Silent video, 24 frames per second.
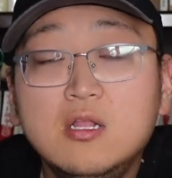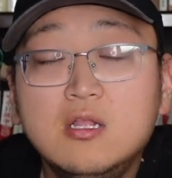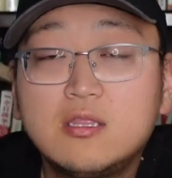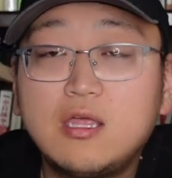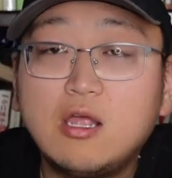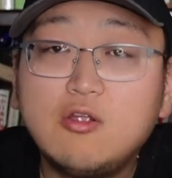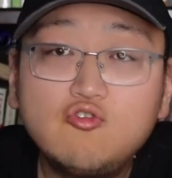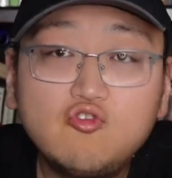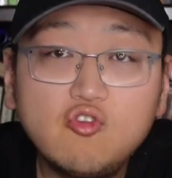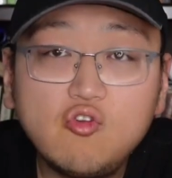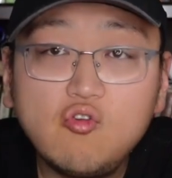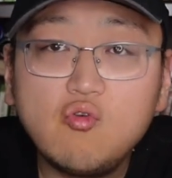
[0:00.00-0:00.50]

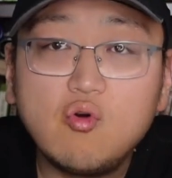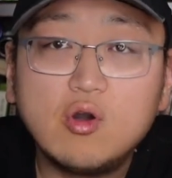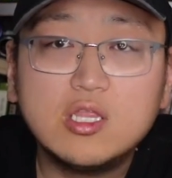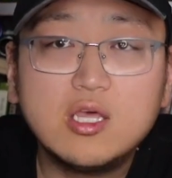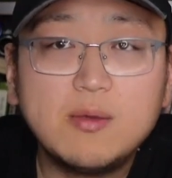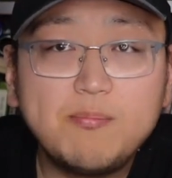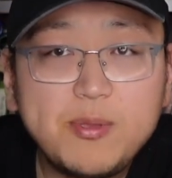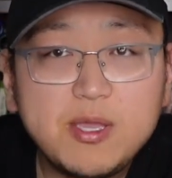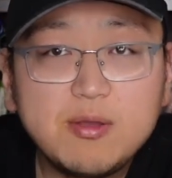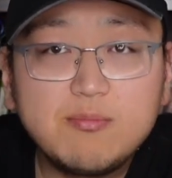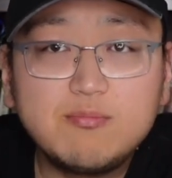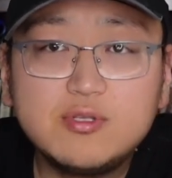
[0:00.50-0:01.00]
但是中国
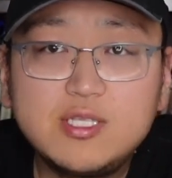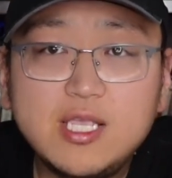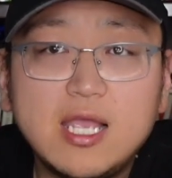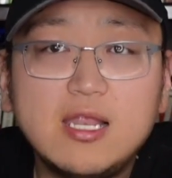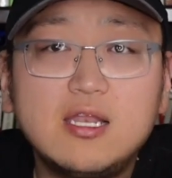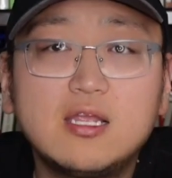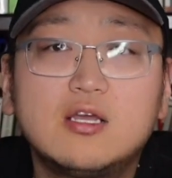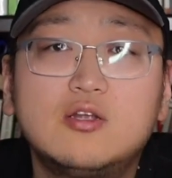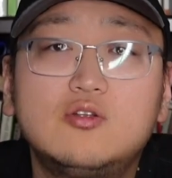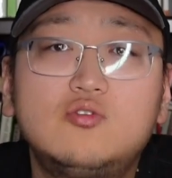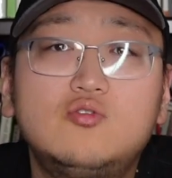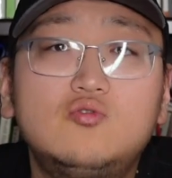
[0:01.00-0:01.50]
呢，并不在
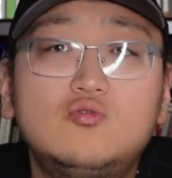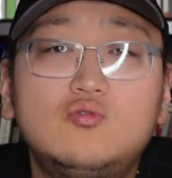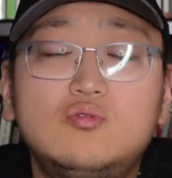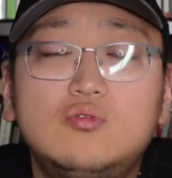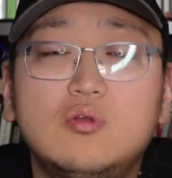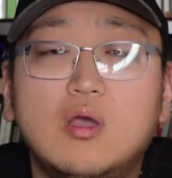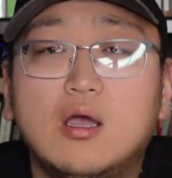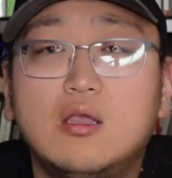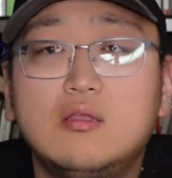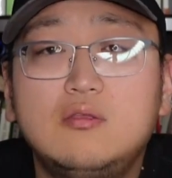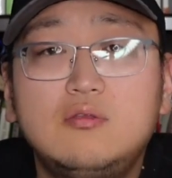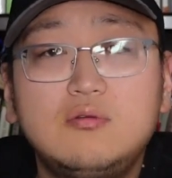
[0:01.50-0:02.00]
这个。
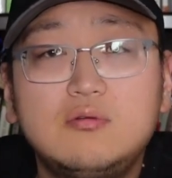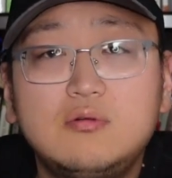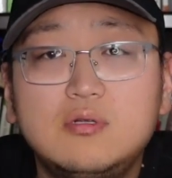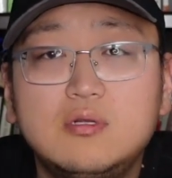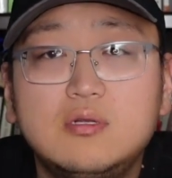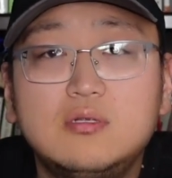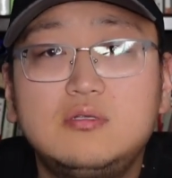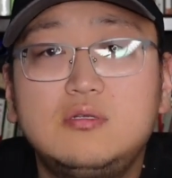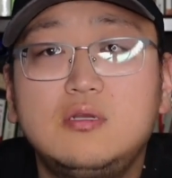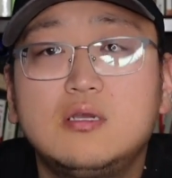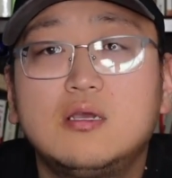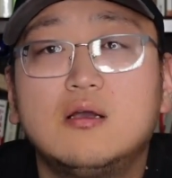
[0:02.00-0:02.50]
呃，就
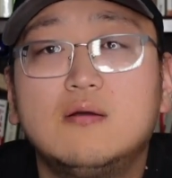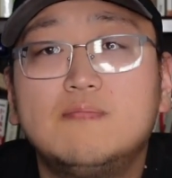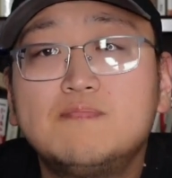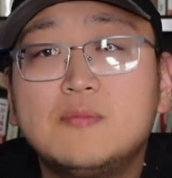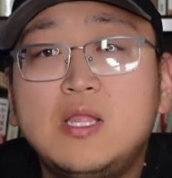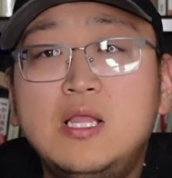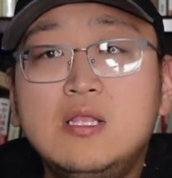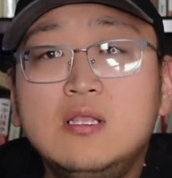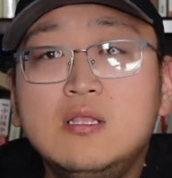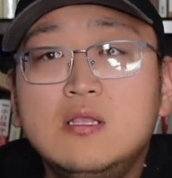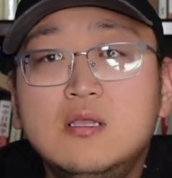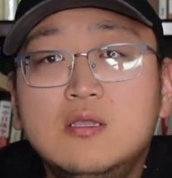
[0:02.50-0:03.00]
是这个，
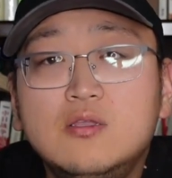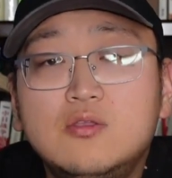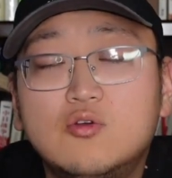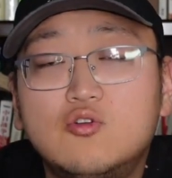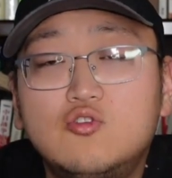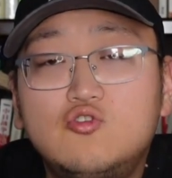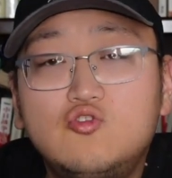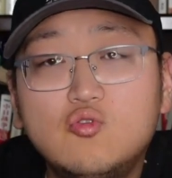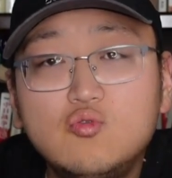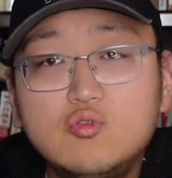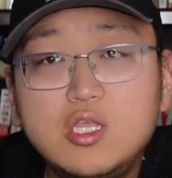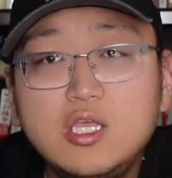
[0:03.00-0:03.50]
就
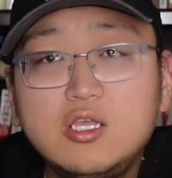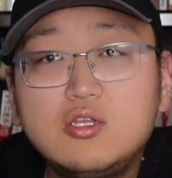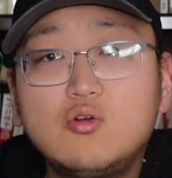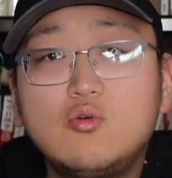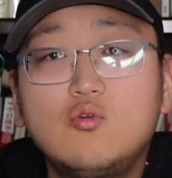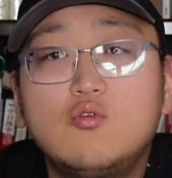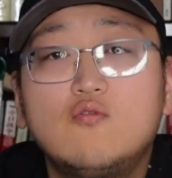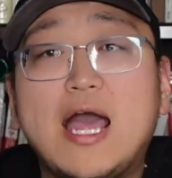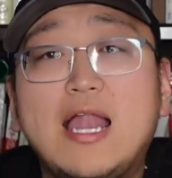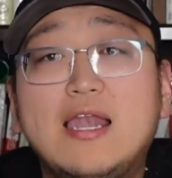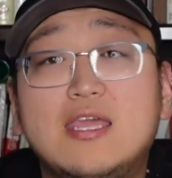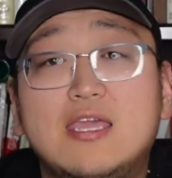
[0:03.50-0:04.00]
是中低收
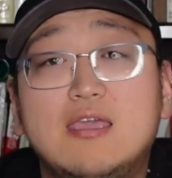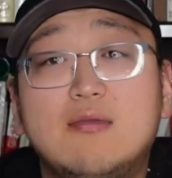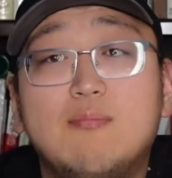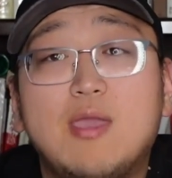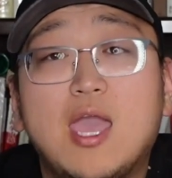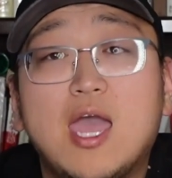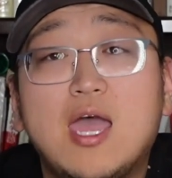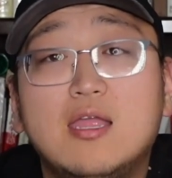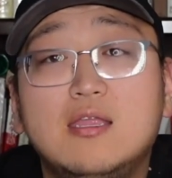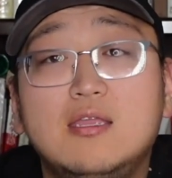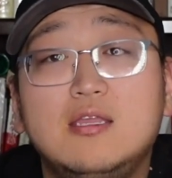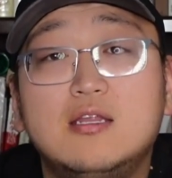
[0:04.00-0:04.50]
入家里
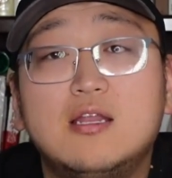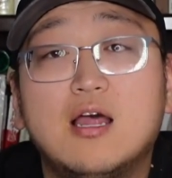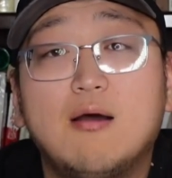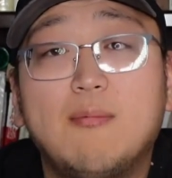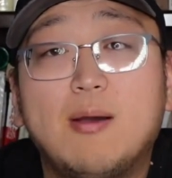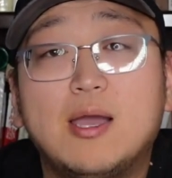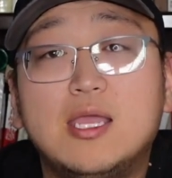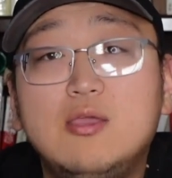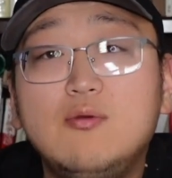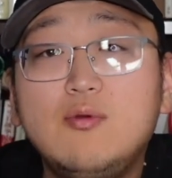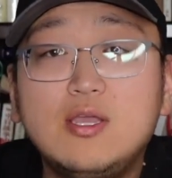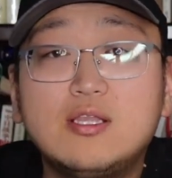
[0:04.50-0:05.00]
面，你知道
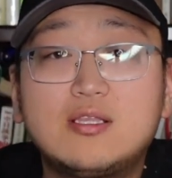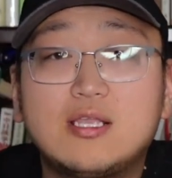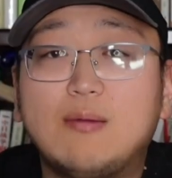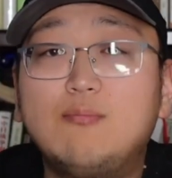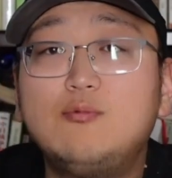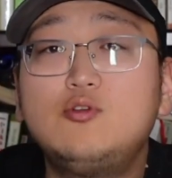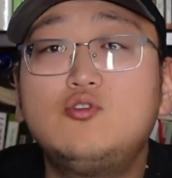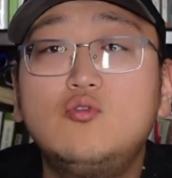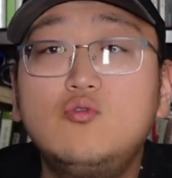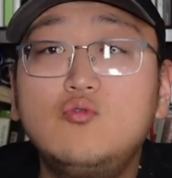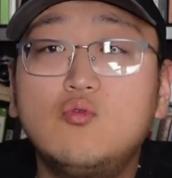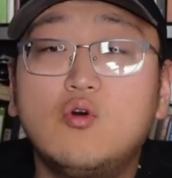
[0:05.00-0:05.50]
吧？因为咱
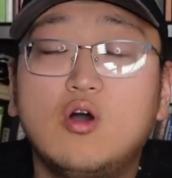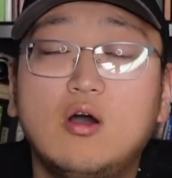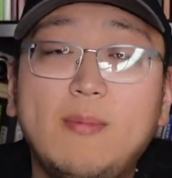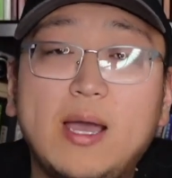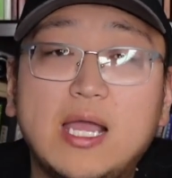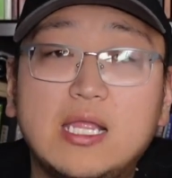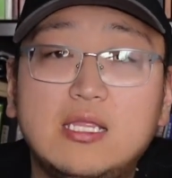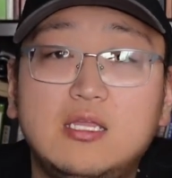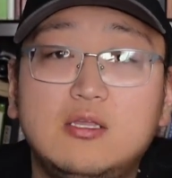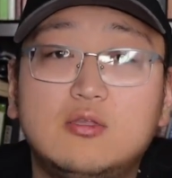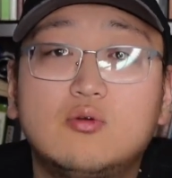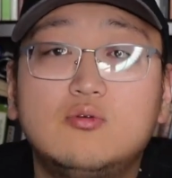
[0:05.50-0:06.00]
们中国
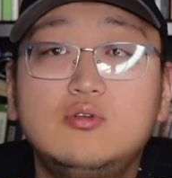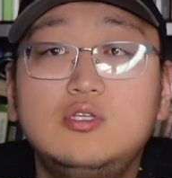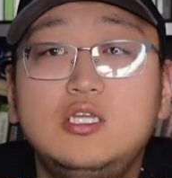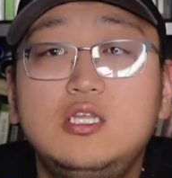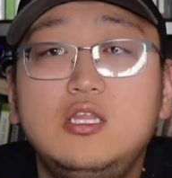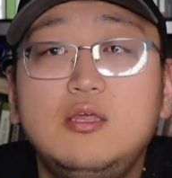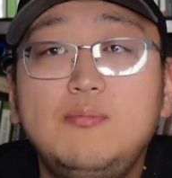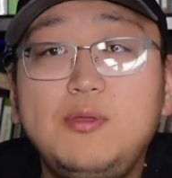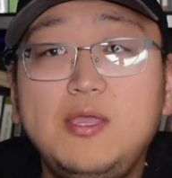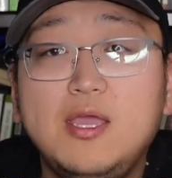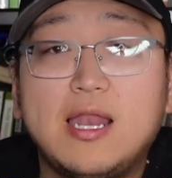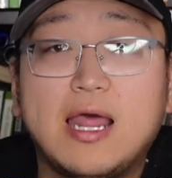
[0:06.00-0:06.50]
嘛，你从
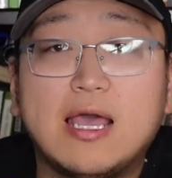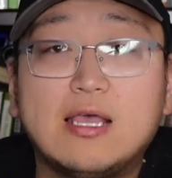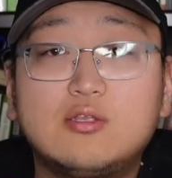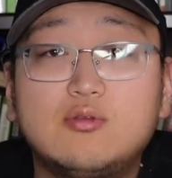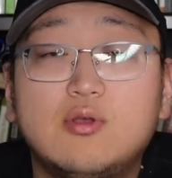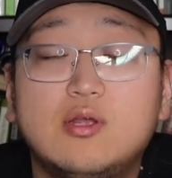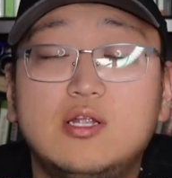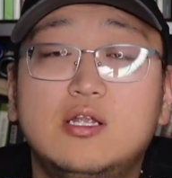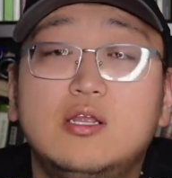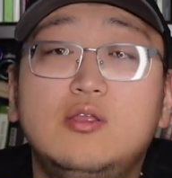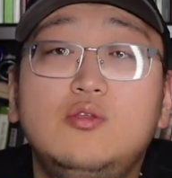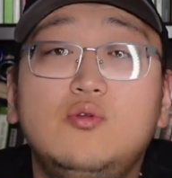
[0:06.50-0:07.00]
GDP 来
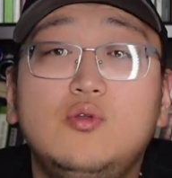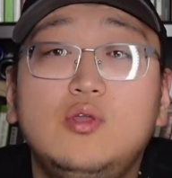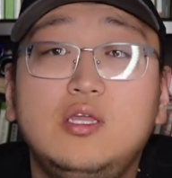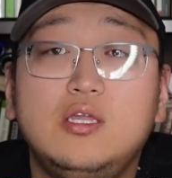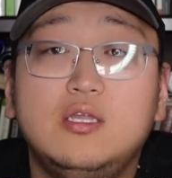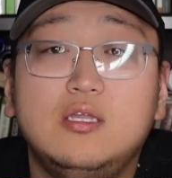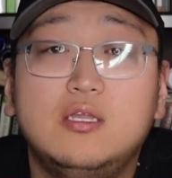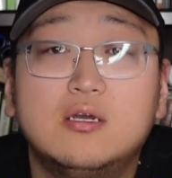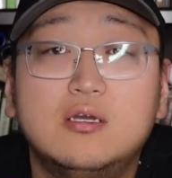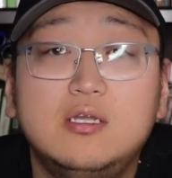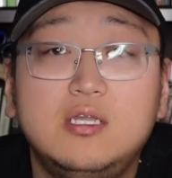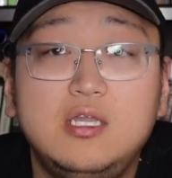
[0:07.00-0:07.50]
算，人均
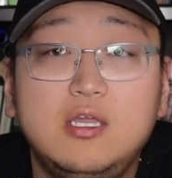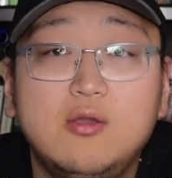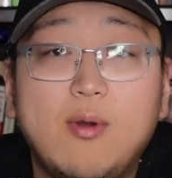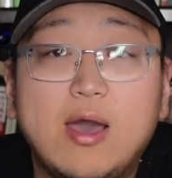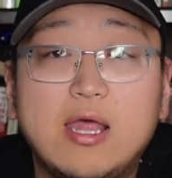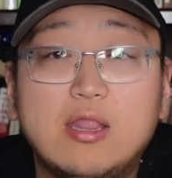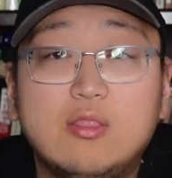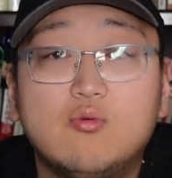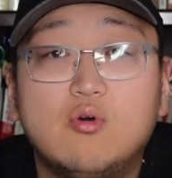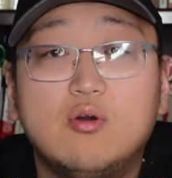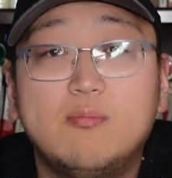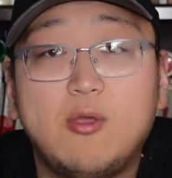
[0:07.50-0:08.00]
已经一
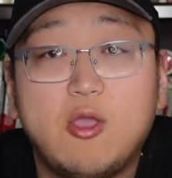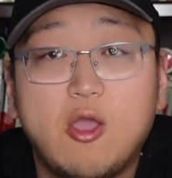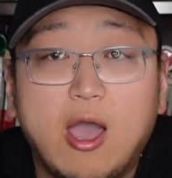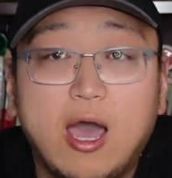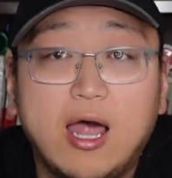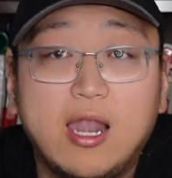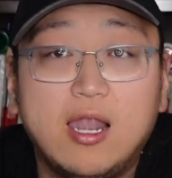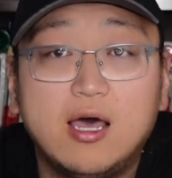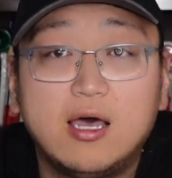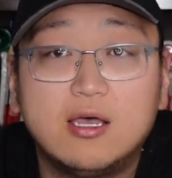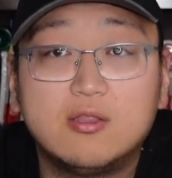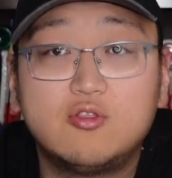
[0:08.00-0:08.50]
万多美元
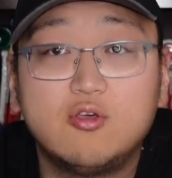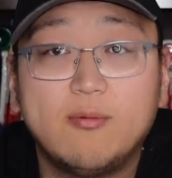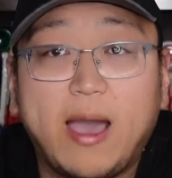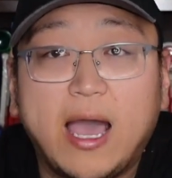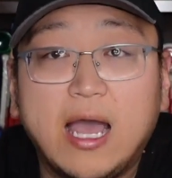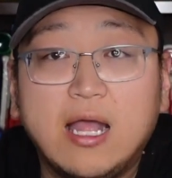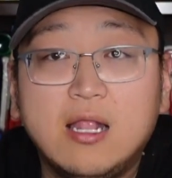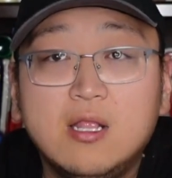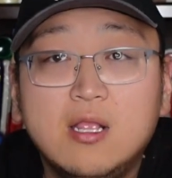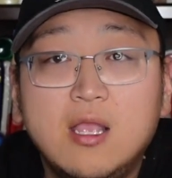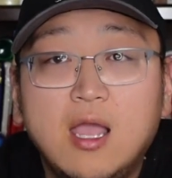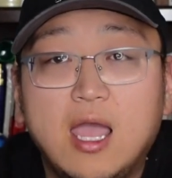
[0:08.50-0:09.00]
了，对吧？